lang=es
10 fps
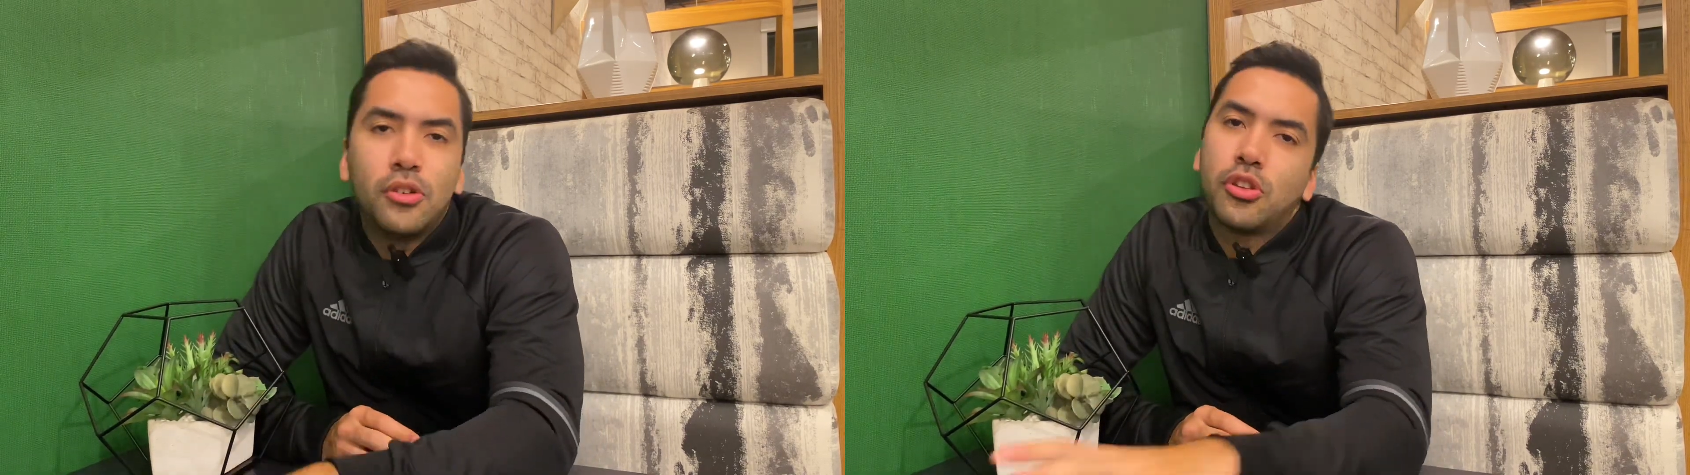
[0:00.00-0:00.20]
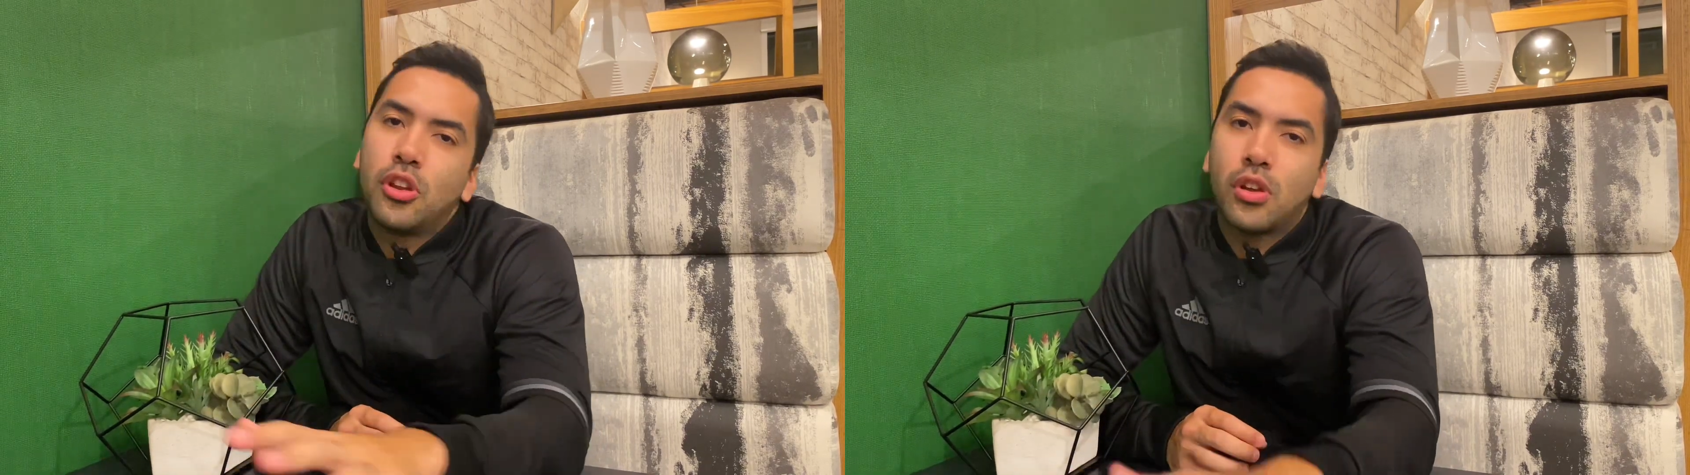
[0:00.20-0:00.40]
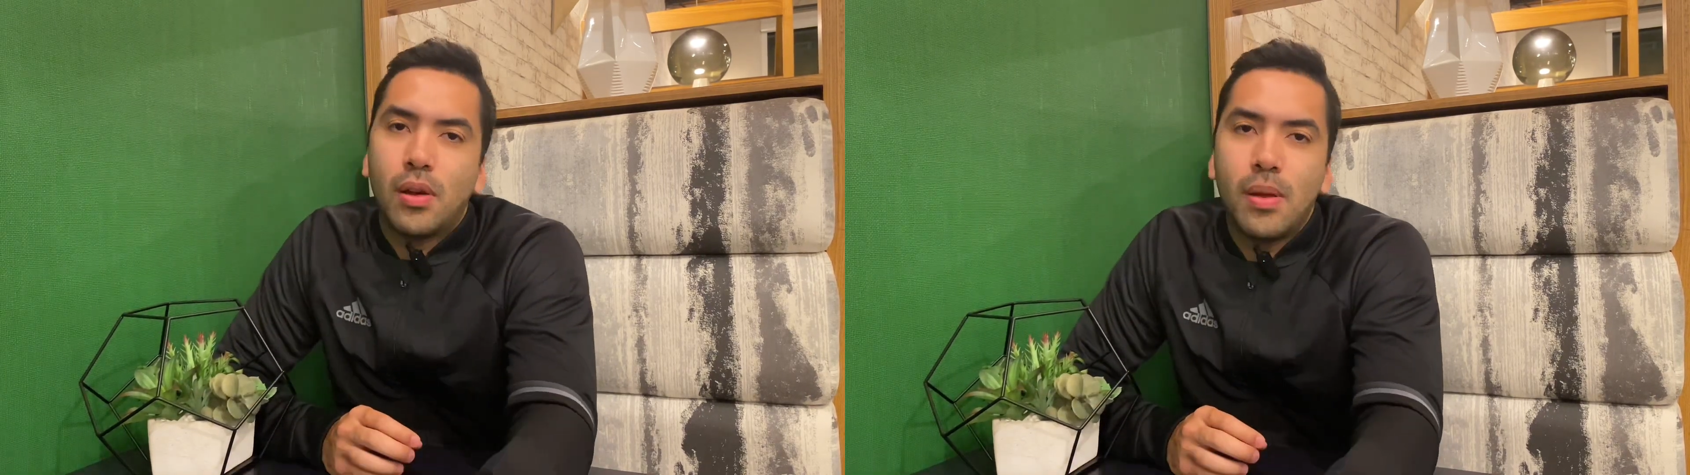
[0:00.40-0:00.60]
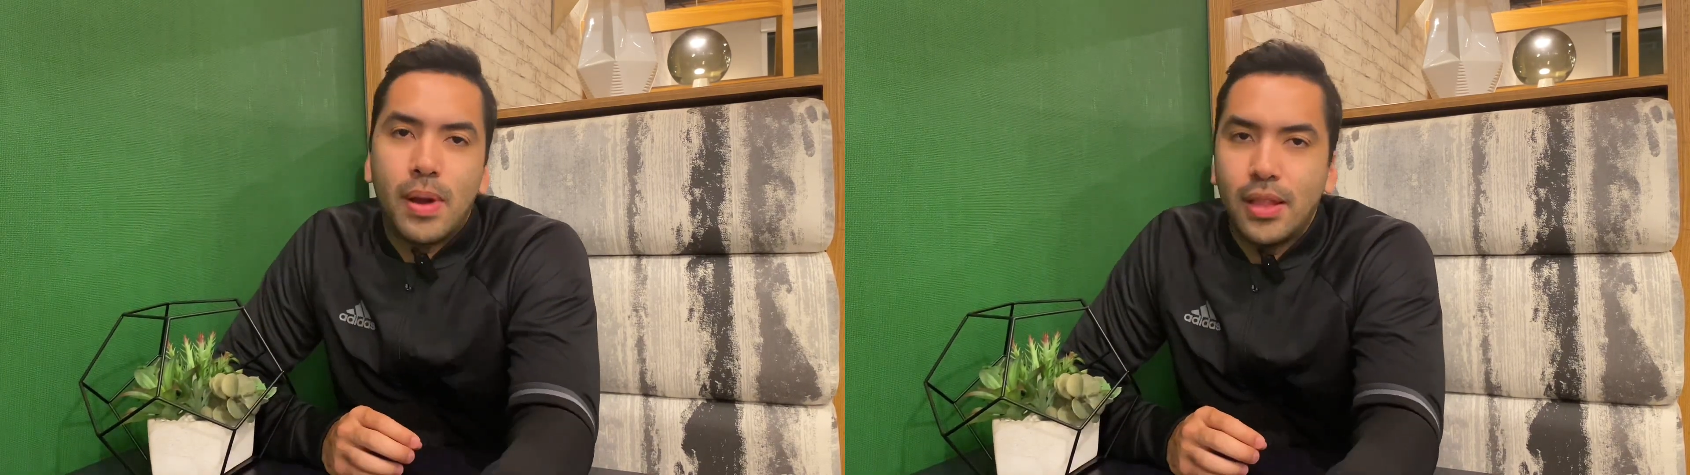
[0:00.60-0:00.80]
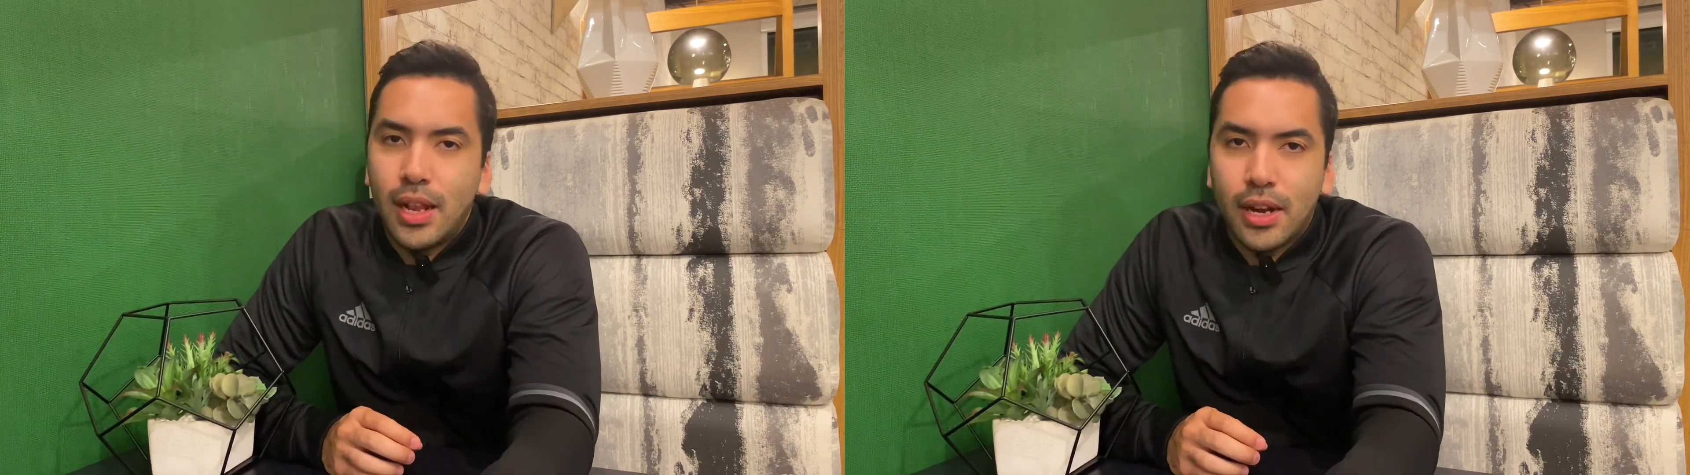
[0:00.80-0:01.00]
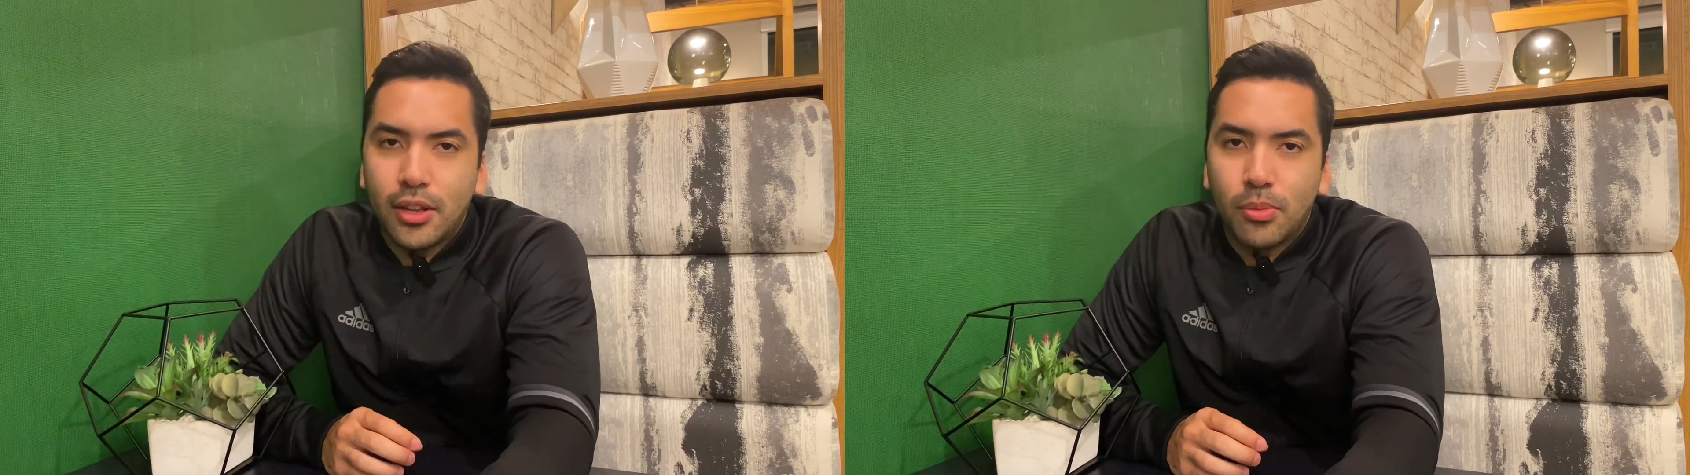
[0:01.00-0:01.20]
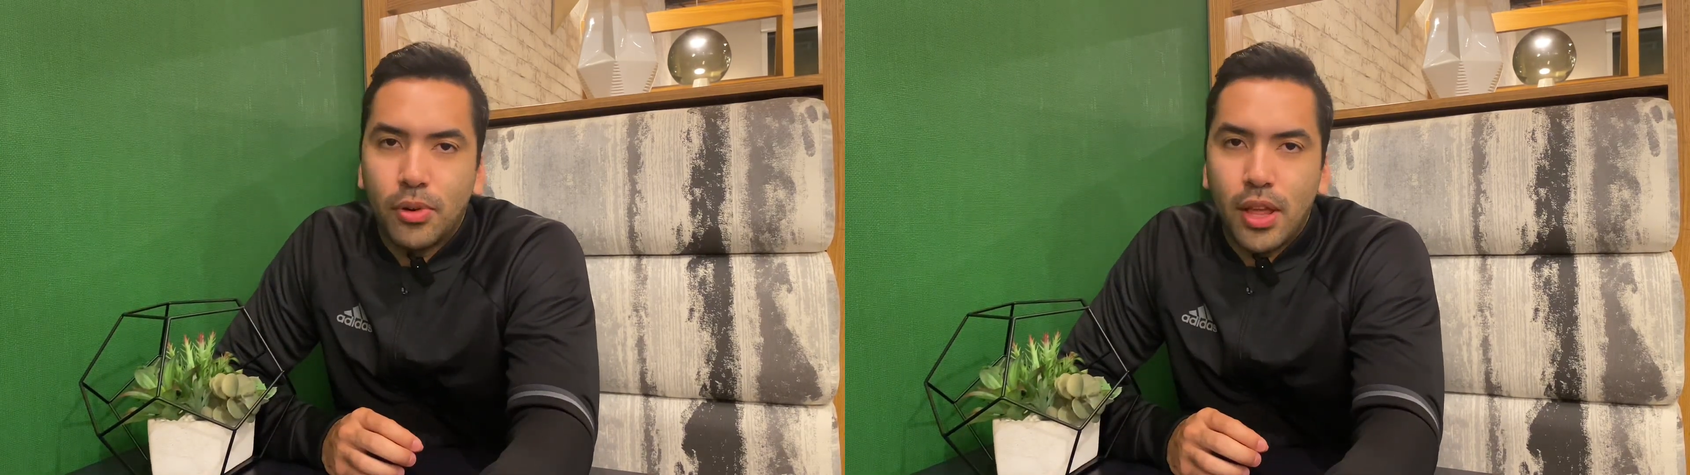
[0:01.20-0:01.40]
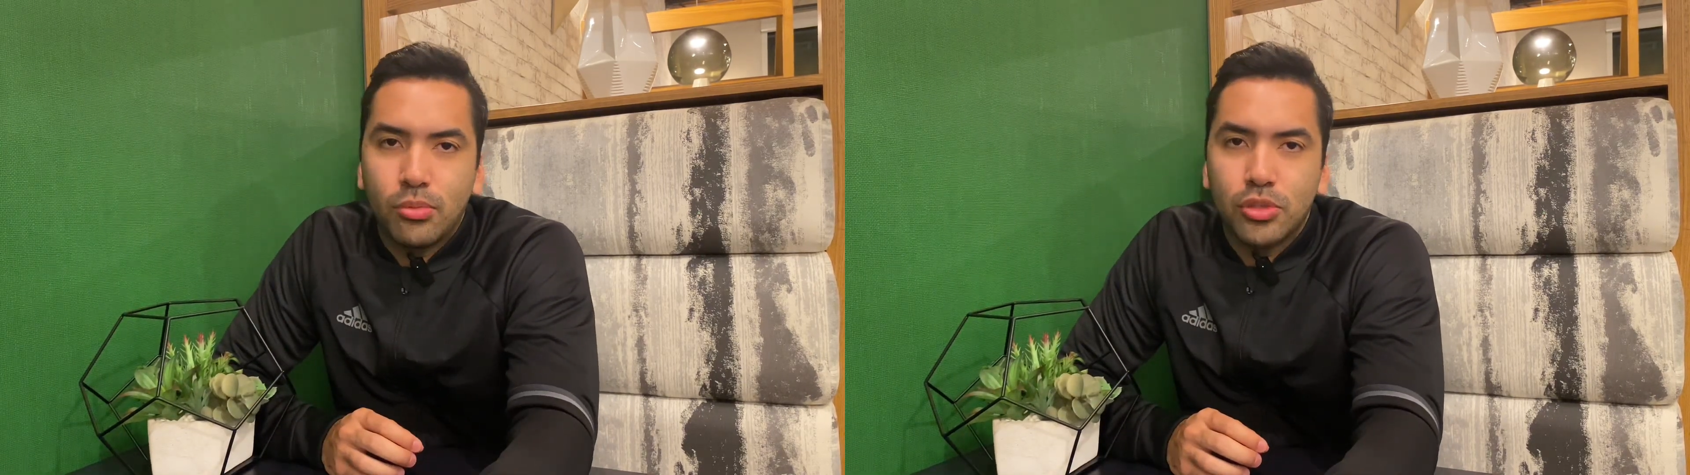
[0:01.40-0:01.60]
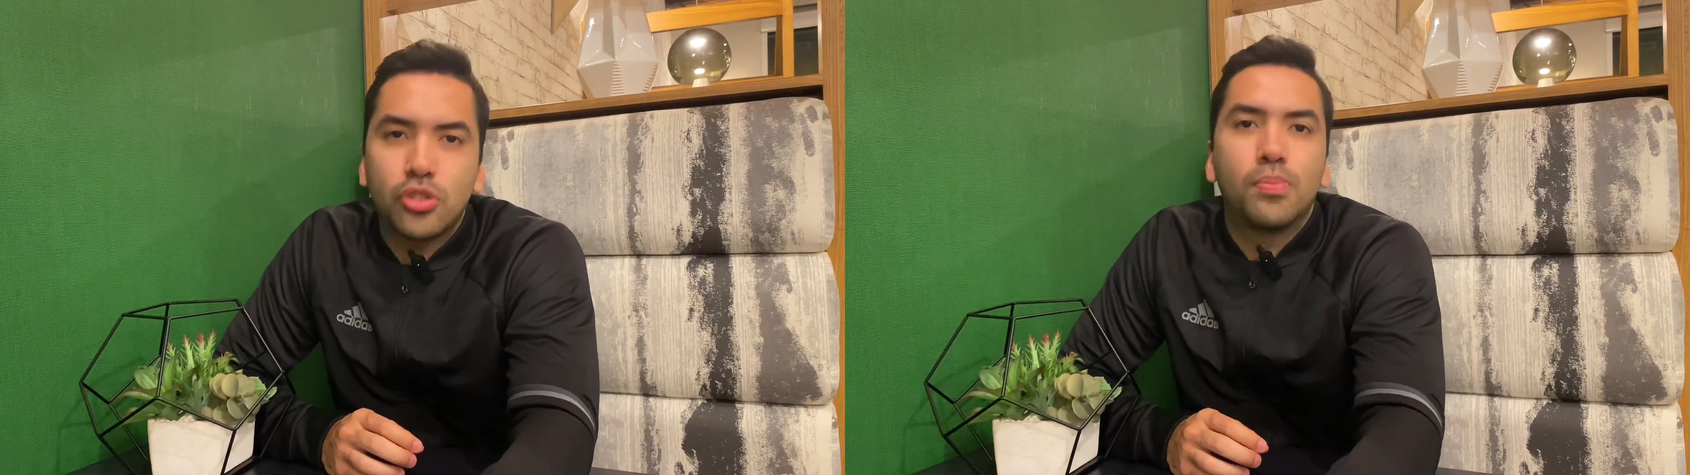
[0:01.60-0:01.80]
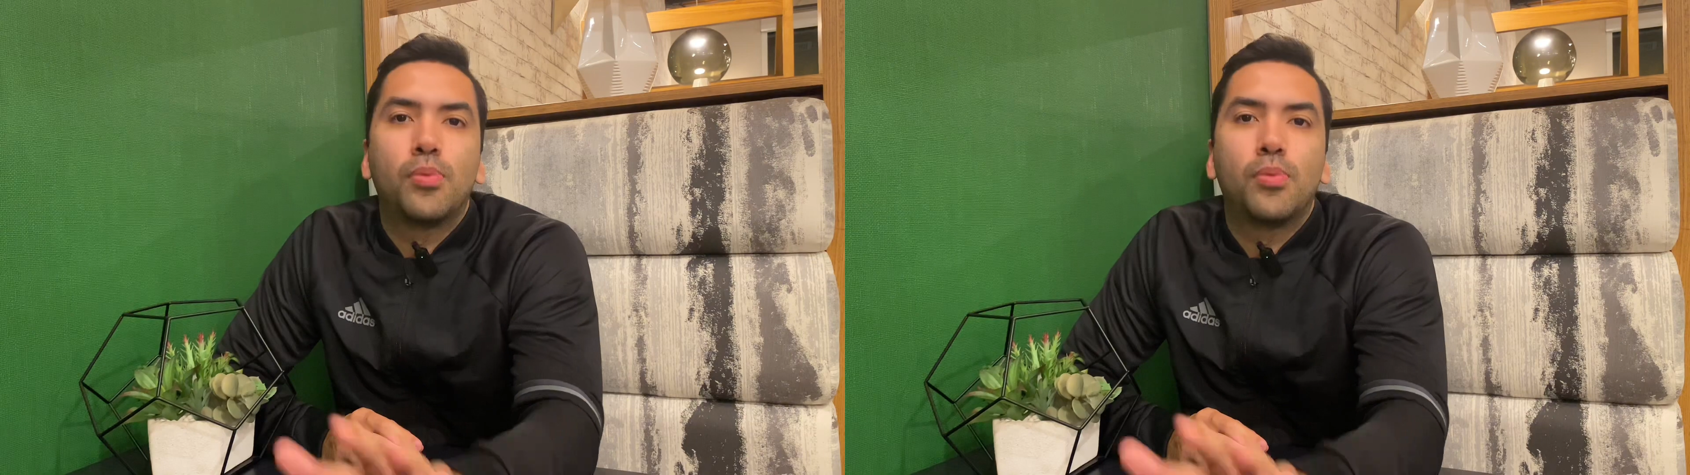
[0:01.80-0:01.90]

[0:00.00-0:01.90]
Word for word: no quiero que hables mal de las criptomonedas, muchachos,